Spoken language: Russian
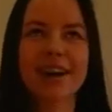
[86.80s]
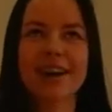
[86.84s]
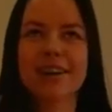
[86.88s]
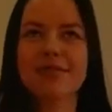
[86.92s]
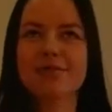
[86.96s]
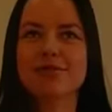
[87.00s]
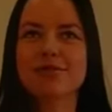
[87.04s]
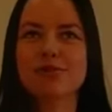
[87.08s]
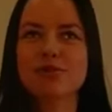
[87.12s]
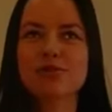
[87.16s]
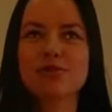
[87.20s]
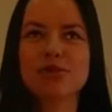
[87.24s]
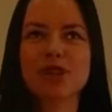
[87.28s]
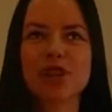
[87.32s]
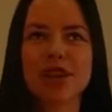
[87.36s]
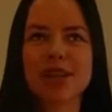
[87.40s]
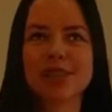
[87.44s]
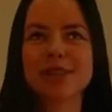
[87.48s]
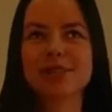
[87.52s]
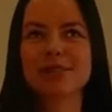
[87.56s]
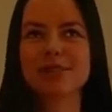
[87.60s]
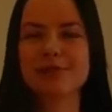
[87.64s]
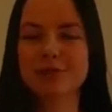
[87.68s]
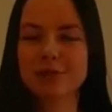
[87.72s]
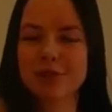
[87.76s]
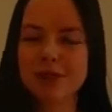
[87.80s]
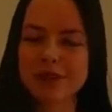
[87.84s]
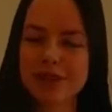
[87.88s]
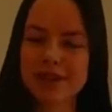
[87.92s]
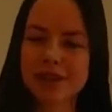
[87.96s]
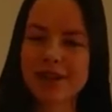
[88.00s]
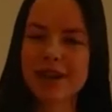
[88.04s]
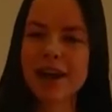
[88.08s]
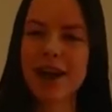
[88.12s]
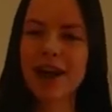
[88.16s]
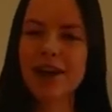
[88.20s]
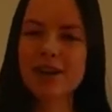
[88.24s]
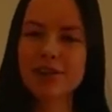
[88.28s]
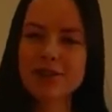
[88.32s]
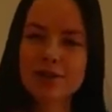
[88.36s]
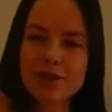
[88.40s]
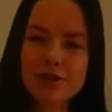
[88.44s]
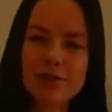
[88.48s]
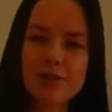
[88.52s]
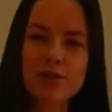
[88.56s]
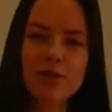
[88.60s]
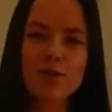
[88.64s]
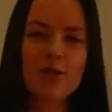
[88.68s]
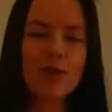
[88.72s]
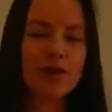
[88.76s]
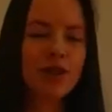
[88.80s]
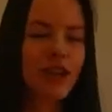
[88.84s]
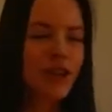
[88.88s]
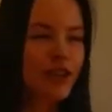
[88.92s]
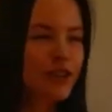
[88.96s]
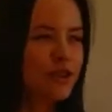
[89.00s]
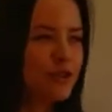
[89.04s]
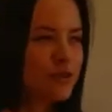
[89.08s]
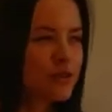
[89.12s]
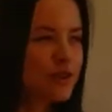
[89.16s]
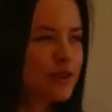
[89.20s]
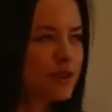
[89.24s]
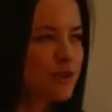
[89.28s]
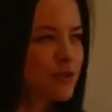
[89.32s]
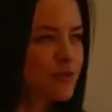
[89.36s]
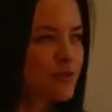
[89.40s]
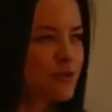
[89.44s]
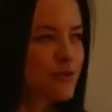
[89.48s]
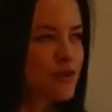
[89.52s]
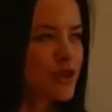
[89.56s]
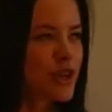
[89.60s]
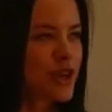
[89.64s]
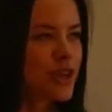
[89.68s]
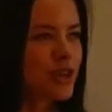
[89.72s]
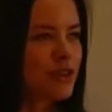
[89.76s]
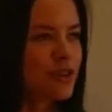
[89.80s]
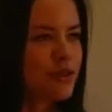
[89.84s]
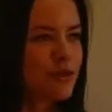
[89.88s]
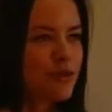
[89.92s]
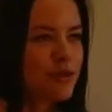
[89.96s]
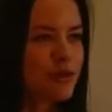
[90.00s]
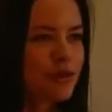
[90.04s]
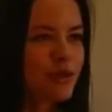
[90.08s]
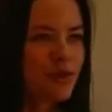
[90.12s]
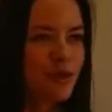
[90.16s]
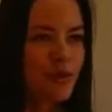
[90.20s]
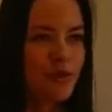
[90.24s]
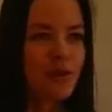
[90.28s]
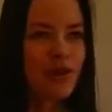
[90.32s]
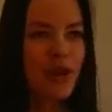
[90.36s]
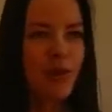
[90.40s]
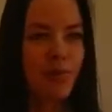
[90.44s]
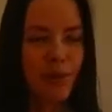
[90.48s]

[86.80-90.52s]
все ужасно. И вот каждый год одно и то же, одно и то же.